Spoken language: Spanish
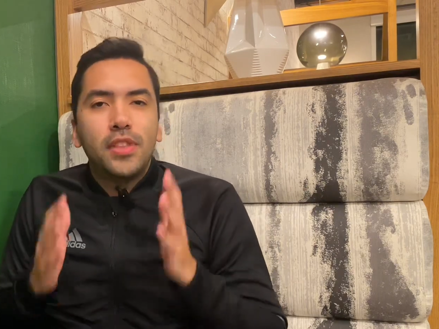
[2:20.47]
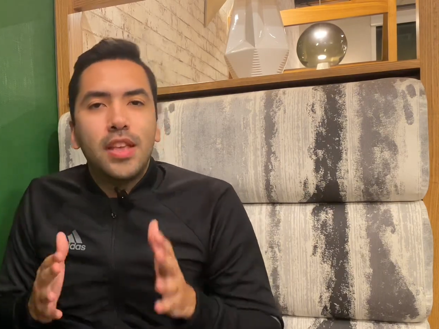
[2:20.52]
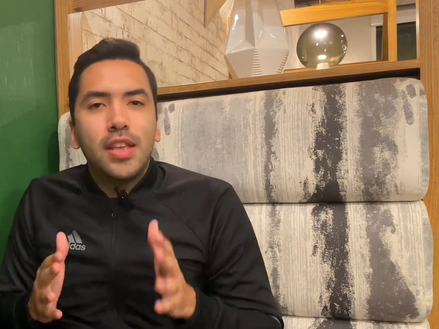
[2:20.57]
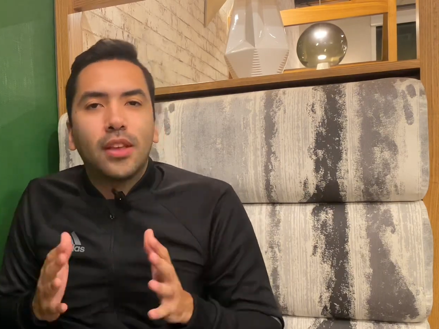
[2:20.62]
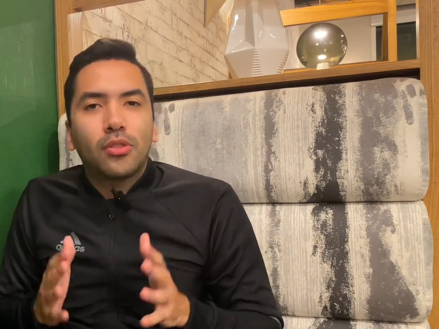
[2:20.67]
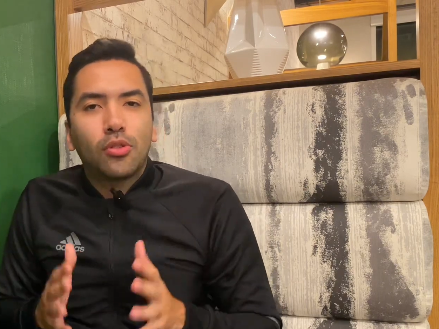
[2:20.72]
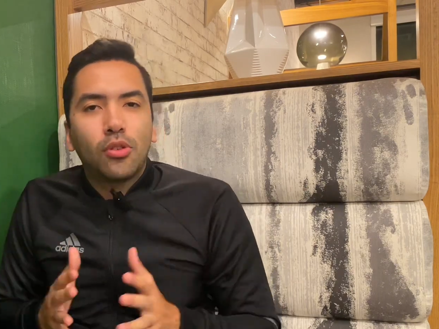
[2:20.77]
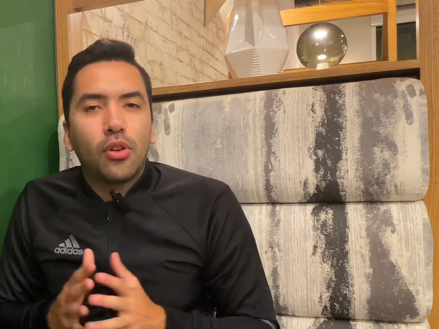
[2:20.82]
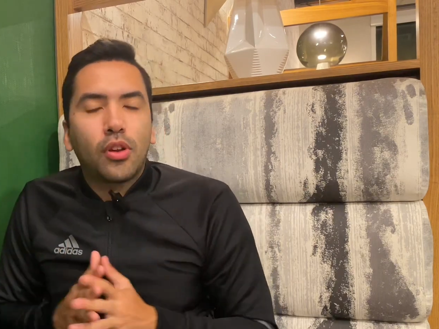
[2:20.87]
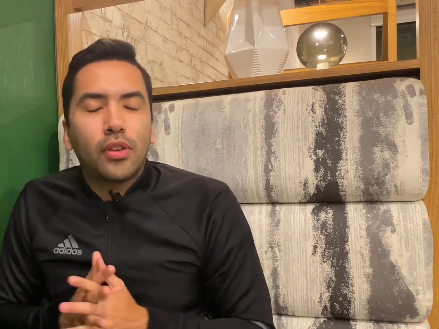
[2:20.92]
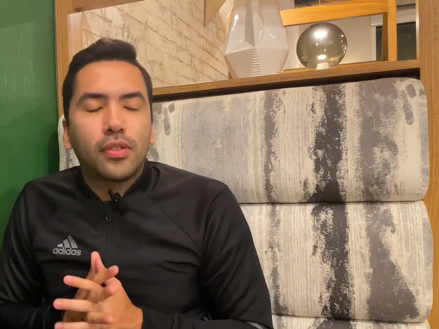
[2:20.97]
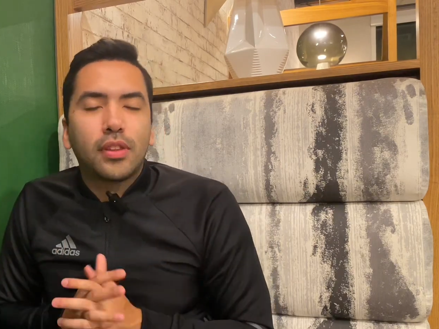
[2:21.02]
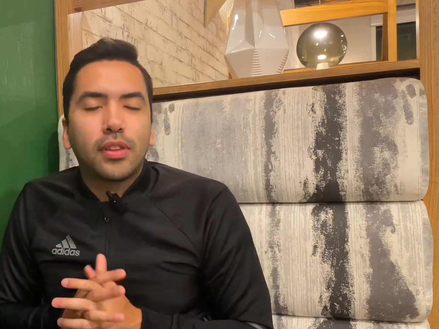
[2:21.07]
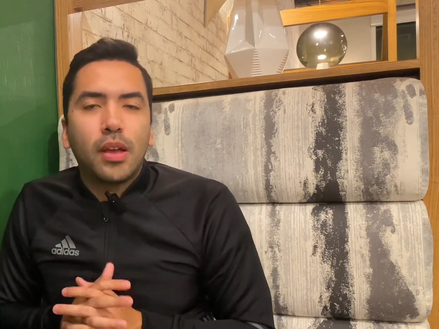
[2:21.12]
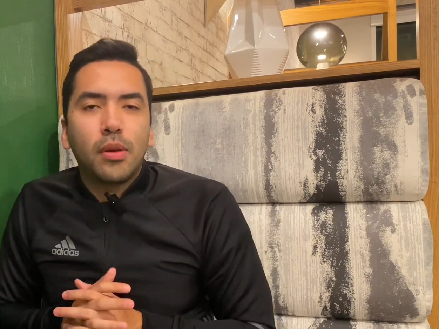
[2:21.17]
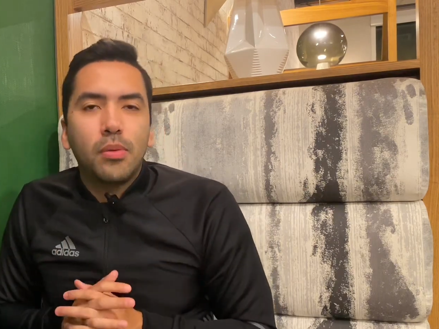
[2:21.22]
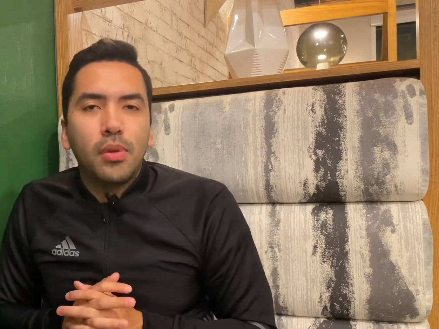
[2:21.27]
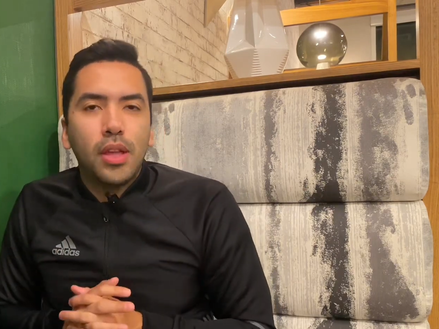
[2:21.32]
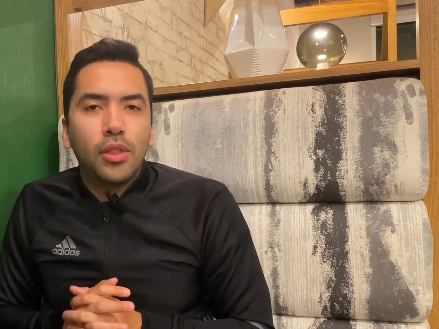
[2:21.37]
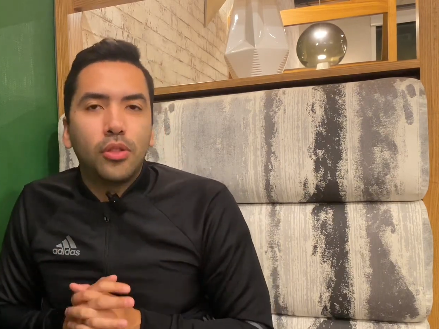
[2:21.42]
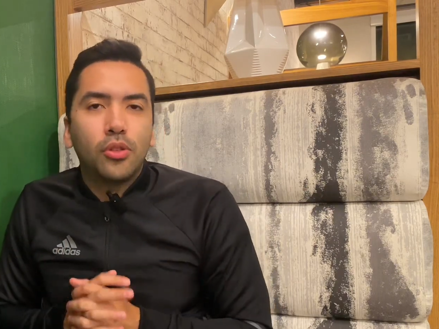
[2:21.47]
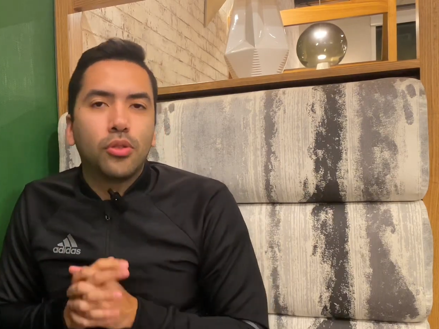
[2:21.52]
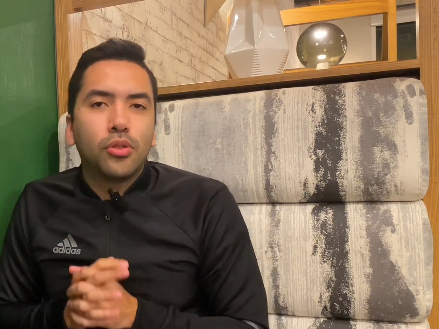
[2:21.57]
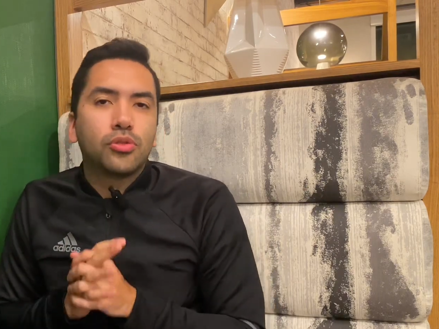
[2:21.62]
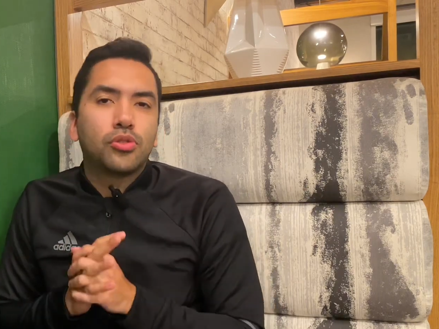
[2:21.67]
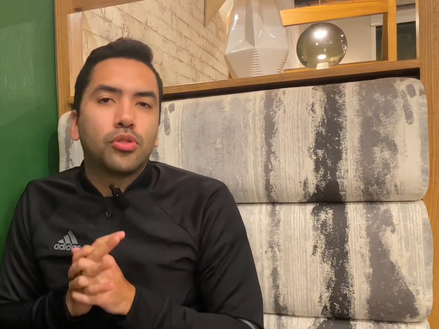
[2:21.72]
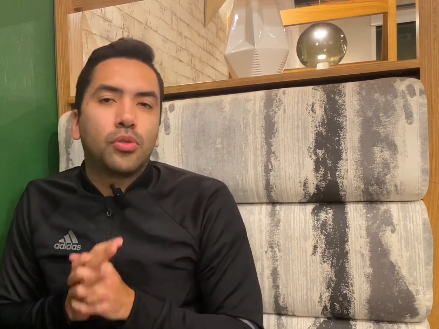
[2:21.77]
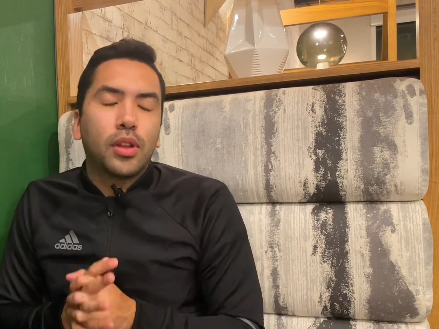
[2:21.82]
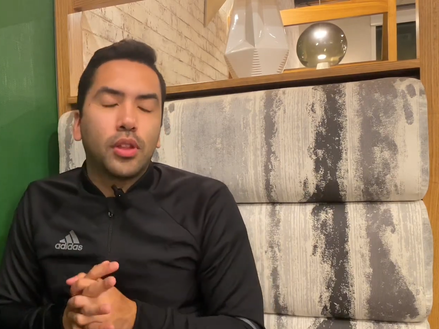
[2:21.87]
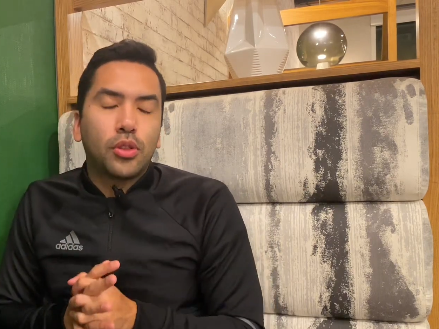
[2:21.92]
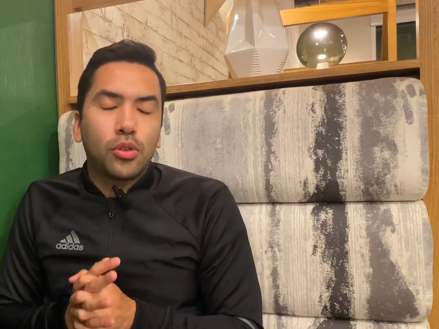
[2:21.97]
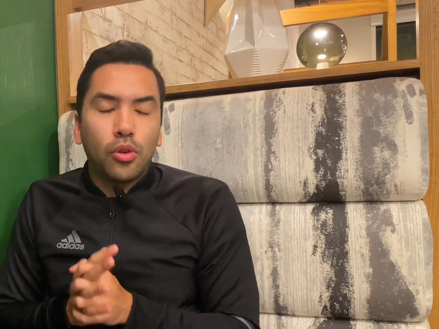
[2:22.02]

y eso es lo que se está viviendo sobre